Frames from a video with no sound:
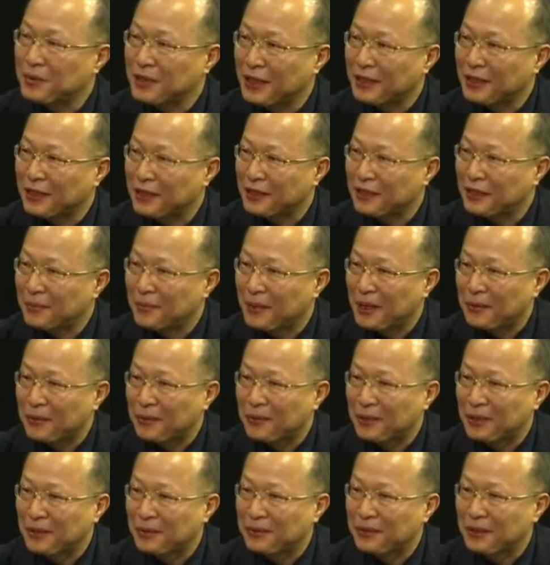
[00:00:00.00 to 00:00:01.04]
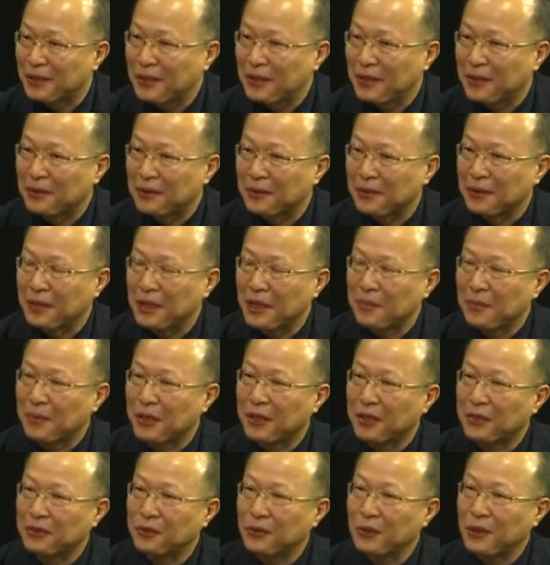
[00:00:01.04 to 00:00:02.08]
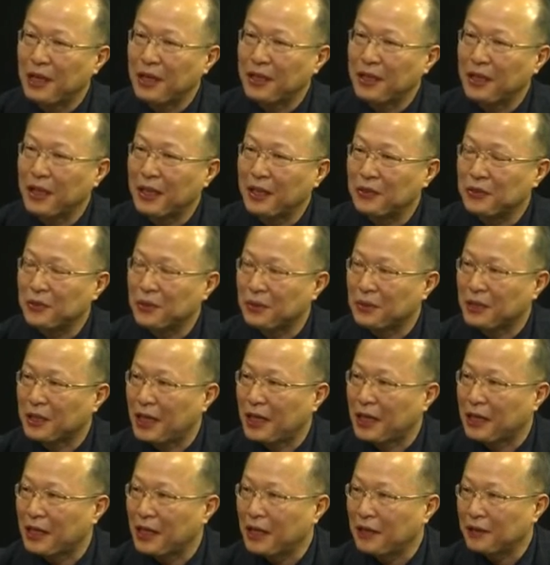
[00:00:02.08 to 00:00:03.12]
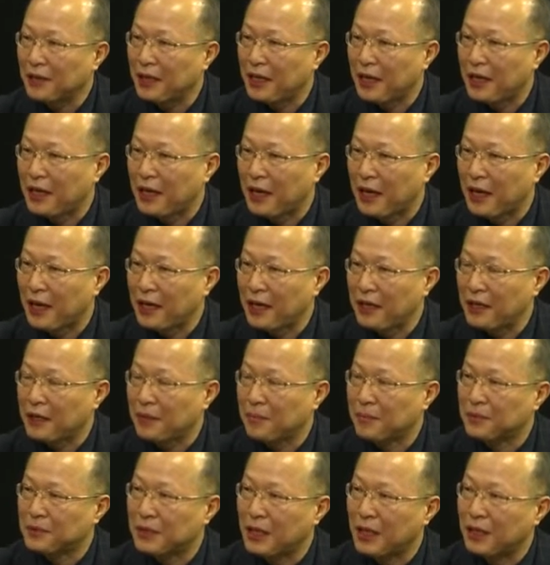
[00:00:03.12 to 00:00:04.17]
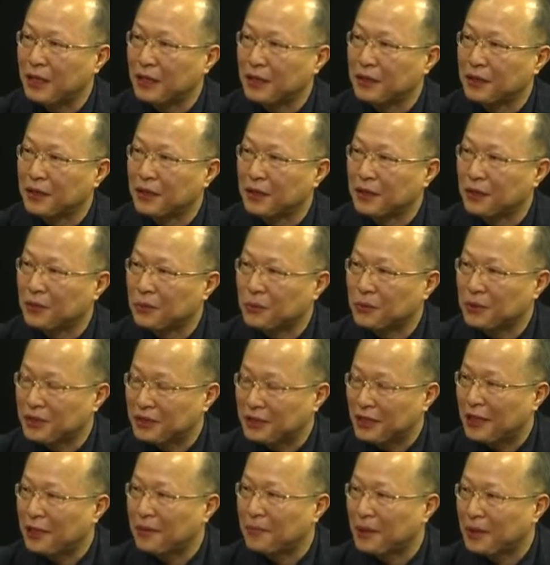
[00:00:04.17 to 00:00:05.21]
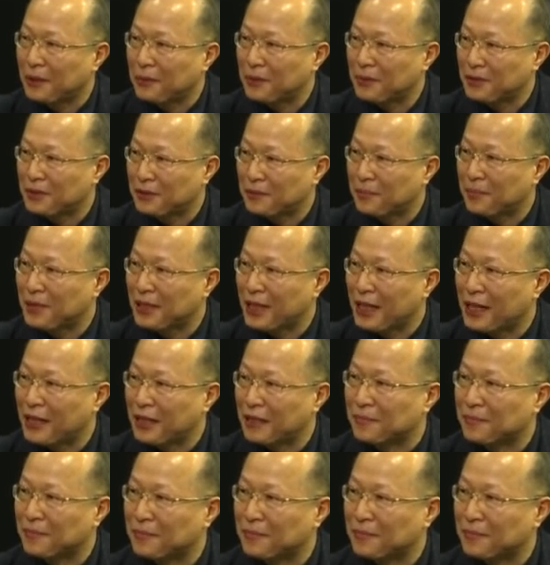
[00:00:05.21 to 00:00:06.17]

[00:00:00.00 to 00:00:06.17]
센터를 맡고 있고요. 그다음에 소아 혈액 종양 학회의 임상 연구 이사를 맡고 있습니다.